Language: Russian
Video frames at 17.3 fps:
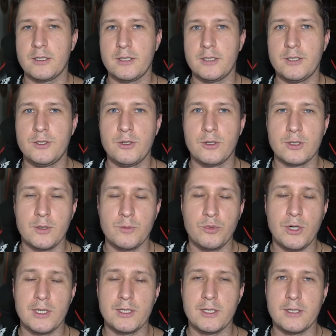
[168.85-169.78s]
идет
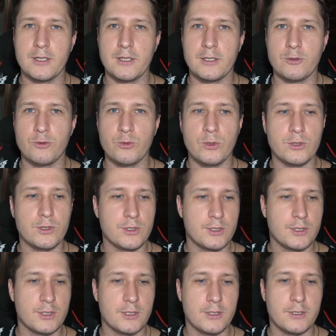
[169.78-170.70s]
оплата
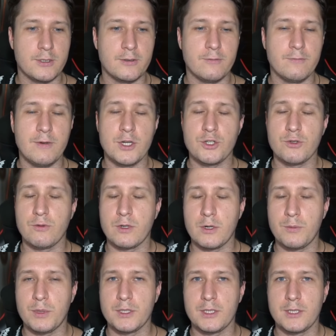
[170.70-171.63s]
от э, вашего
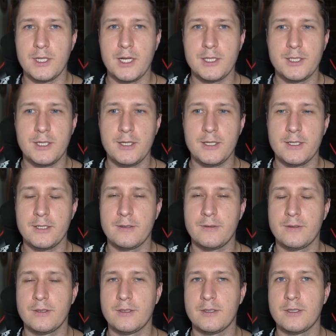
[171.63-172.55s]
работодателя,
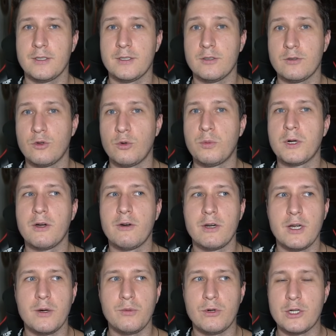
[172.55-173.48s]
грубо
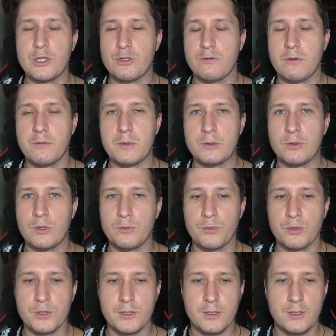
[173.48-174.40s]
говоря, оплачиваемый
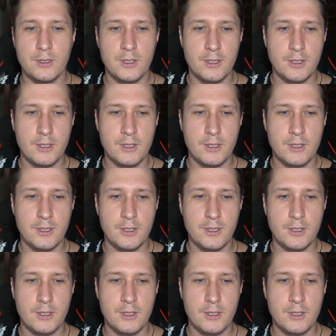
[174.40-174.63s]
отпуск,